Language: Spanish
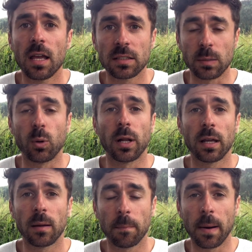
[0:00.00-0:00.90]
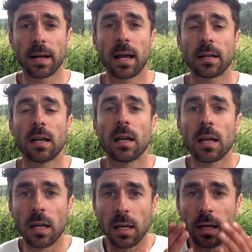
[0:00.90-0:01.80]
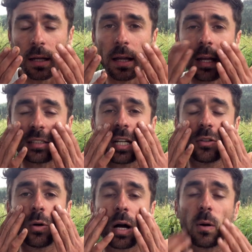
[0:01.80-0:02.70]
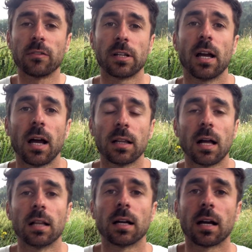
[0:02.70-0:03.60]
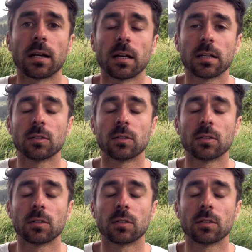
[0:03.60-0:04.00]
se puede parar eh, echando agua fría a la, cara.